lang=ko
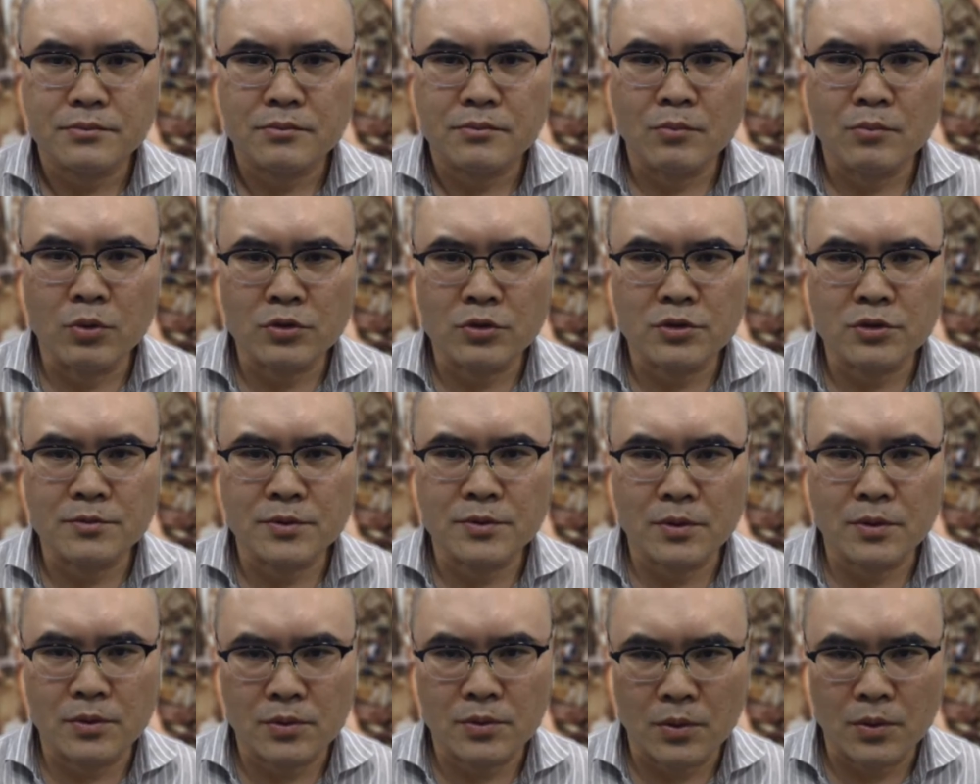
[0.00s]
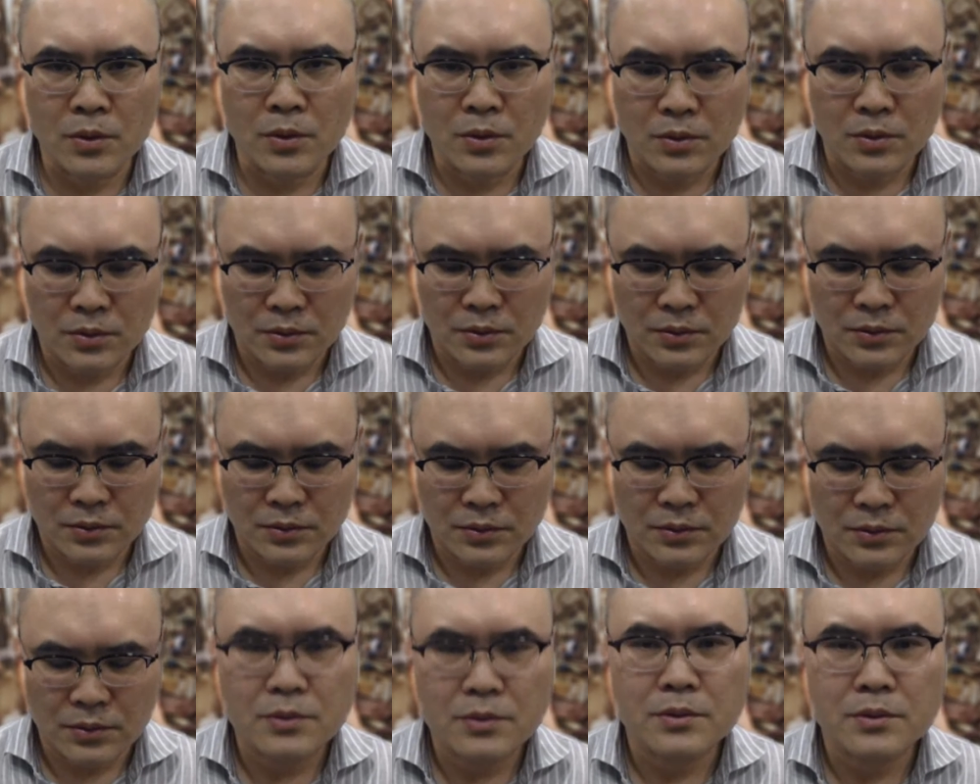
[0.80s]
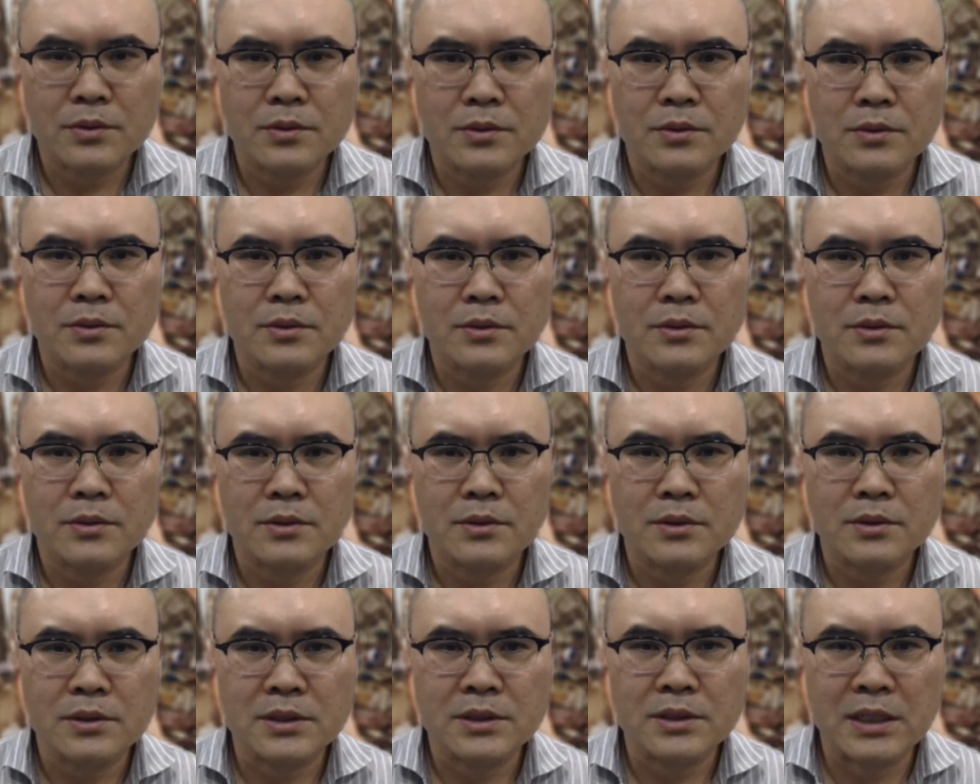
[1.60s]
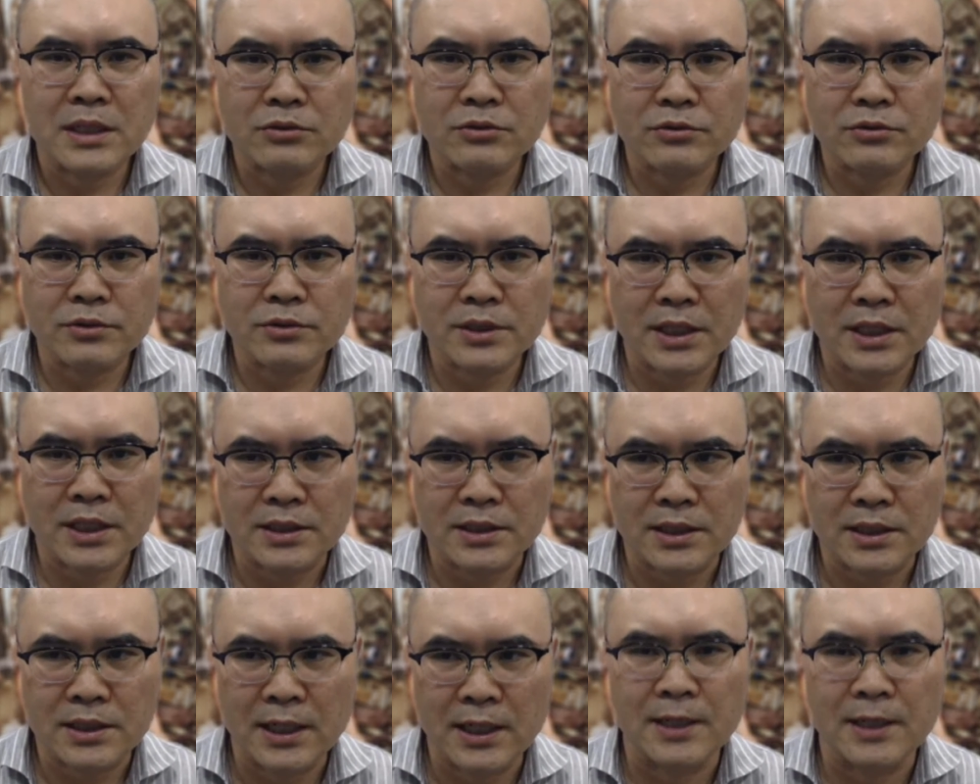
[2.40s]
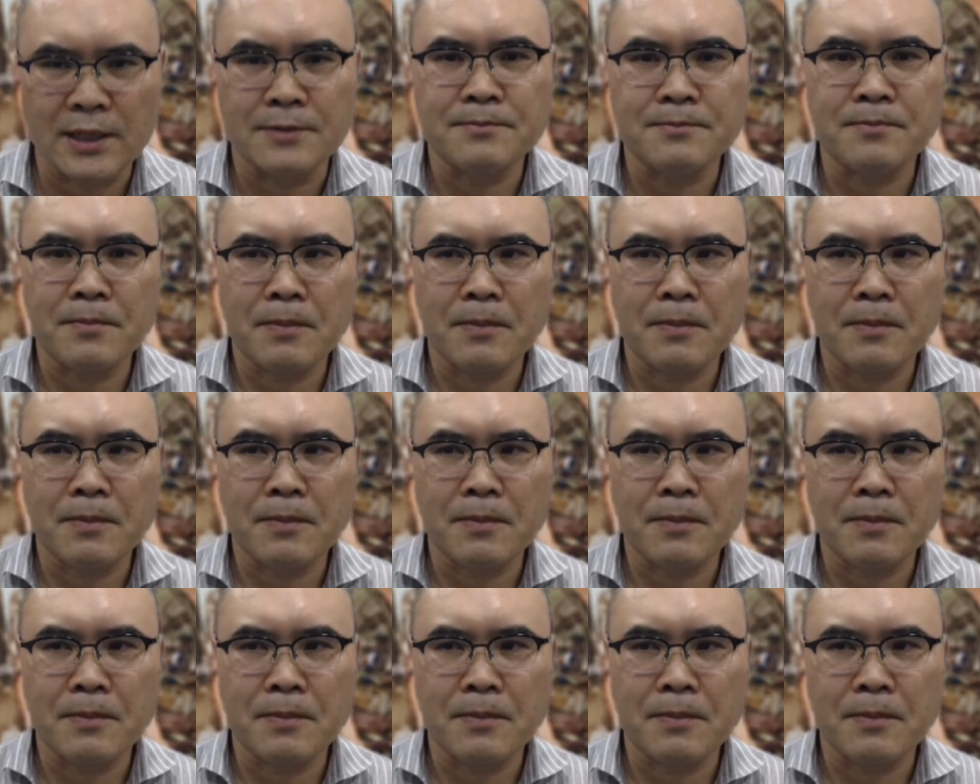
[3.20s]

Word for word: 목숨을 걸고 싸울 수 있겠는가?